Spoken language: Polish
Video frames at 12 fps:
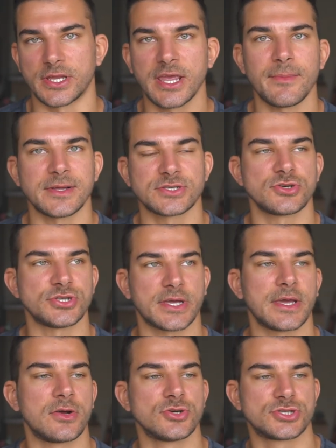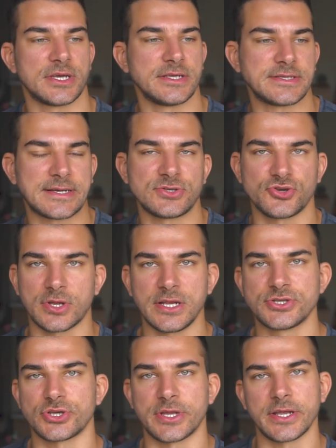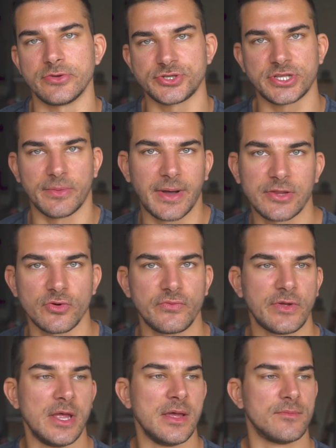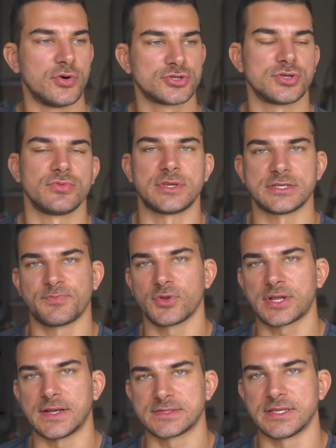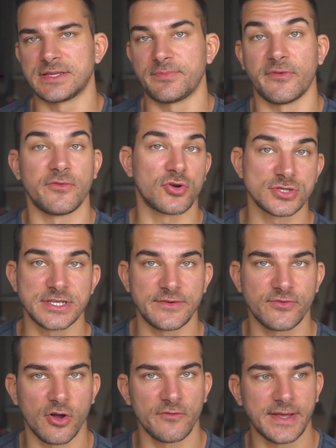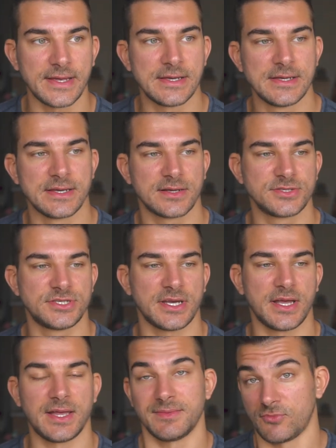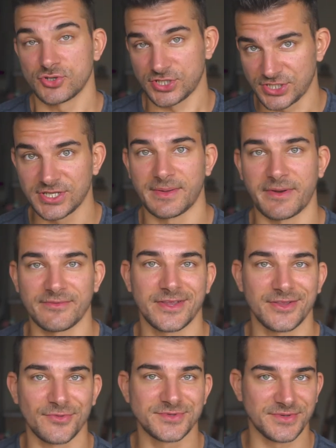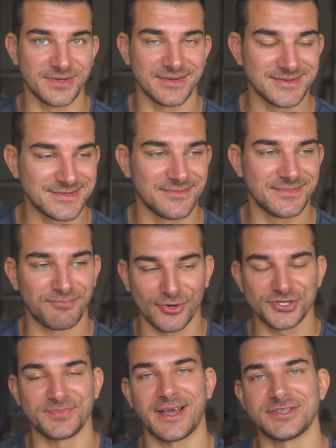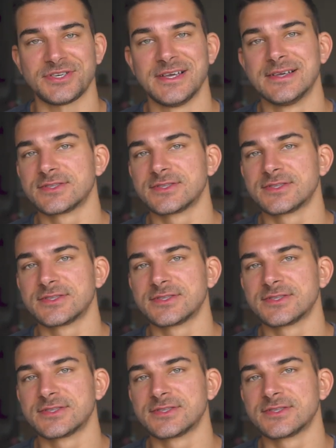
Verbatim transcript: Nie ma czegoś takiego, że jest jakaś ograniczona ilość tematów, bo są też podcasty typowo rozrywkowe, gdzie można się naprawdę dobrze pośmiać.